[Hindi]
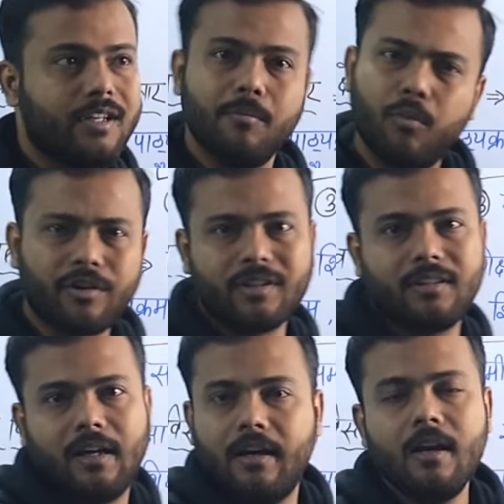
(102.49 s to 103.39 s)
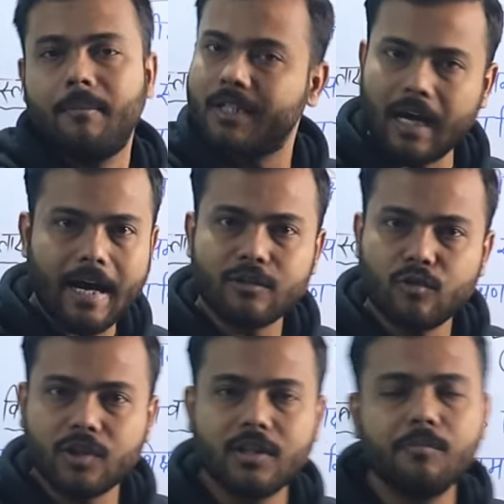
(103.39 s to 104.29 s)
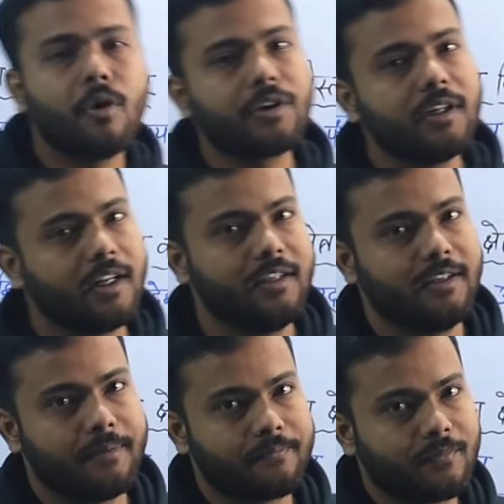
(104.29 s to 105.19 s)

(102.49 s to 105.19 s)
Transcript: इंपॉर्टेंट था बट आज वो चीज इंपॉर्टेंट नहीं है